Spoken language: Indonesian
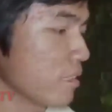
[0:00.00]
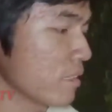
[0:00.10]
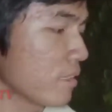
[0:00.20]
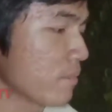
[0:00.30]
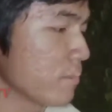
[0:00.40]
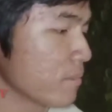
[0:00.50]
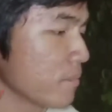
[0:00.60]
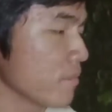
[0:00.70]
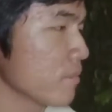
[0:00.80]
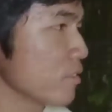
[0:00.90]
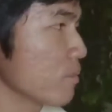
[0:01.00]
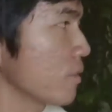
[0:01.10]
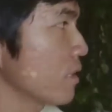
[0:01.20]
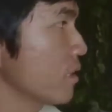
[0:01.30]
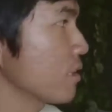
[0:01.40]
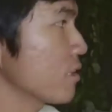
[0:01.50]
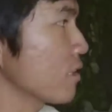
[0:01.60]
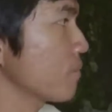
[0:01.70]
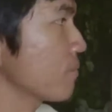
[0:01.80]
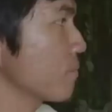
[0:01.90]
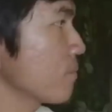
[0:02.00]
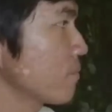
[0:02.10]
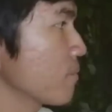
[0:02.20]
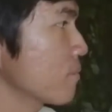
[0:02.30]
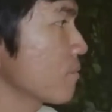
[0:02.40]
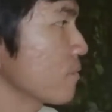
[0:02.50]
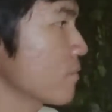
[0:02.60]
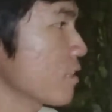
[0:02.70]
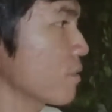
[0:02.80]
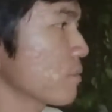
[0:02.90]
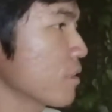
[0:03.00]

muncul menghujani Tiko dengan fakta menyakitkan.